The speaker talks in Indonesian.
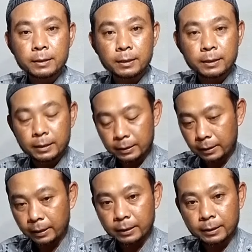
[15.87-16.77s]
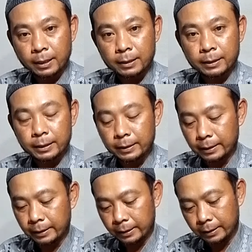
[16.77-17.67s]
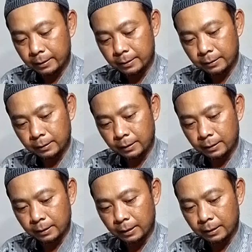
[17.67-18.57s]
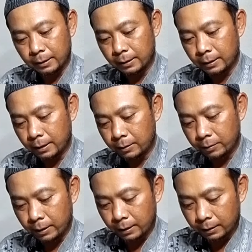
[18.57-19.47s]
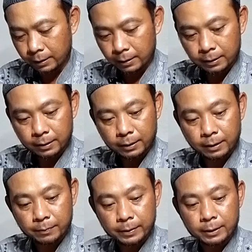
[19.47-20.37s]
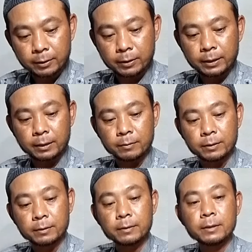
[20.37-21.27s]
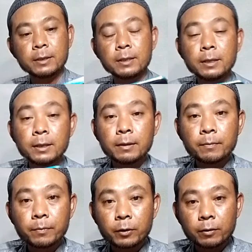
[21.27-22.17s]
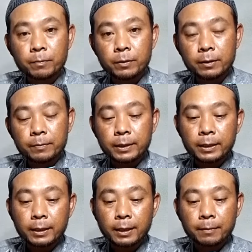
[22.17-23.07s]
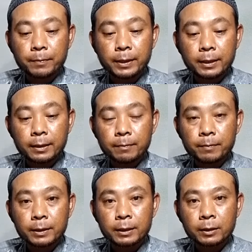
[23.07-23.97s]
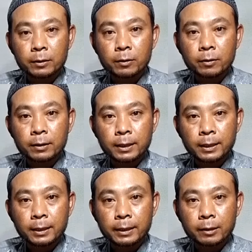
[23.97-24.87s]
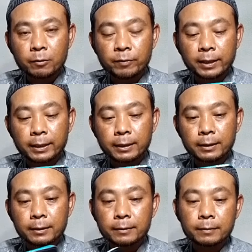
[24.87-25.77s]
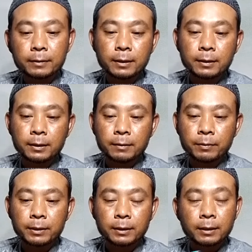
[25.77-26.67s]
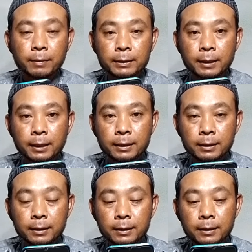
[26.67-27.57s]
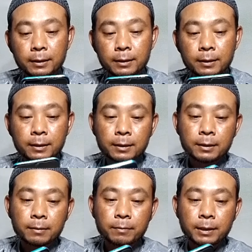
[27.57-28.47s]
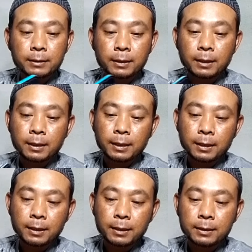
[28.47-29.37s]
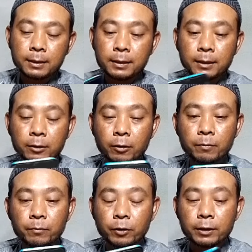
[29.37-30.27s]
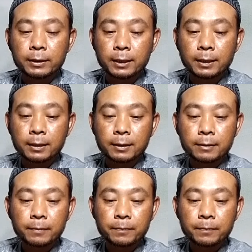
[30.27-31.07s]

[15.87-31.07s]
jadi ki cerita iki ceritane iki aku kira ngandani HP kayak ngene iki lho problem nih HP ini mentok neng recovery jadi ini biasanya masalah ini masalah di tombolnya